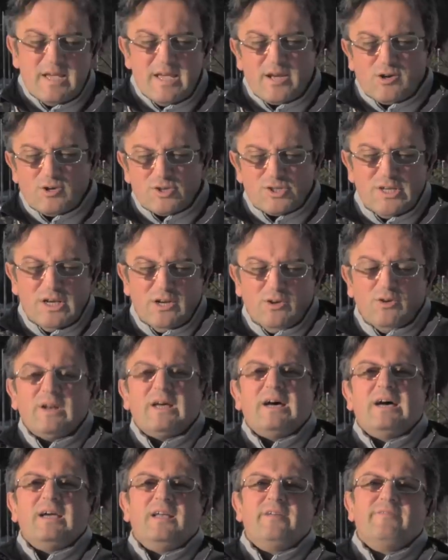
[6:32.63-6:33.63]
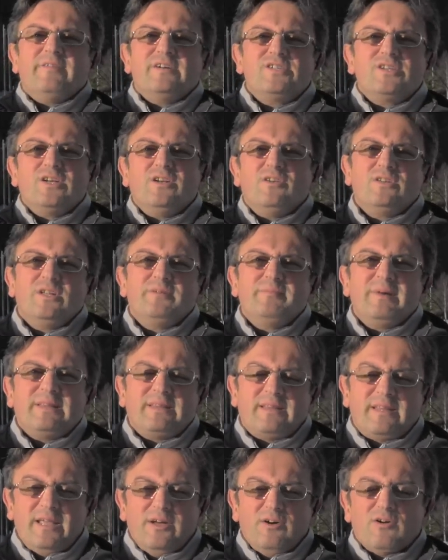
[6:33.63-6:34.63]
E così allora il Vangelo di
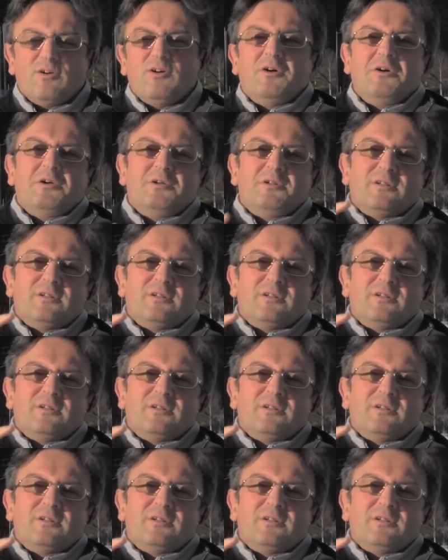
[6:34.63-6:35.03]
Matteo,